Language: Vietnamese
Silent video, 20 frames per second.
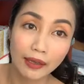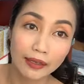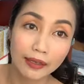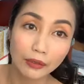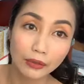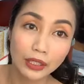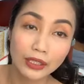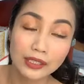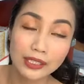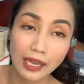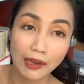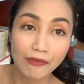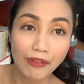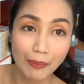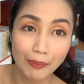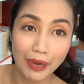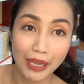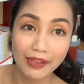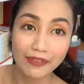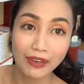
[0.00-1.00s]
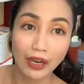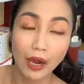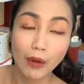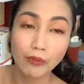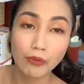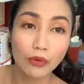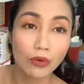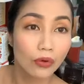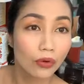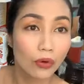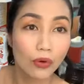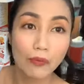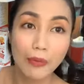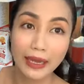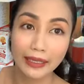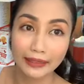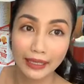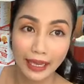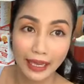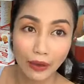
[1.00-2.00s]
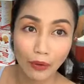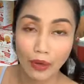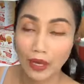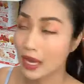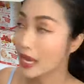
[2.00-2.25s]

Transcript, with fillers: yêu thích sản phẩm này, và Ốc luôn luôn mang theo.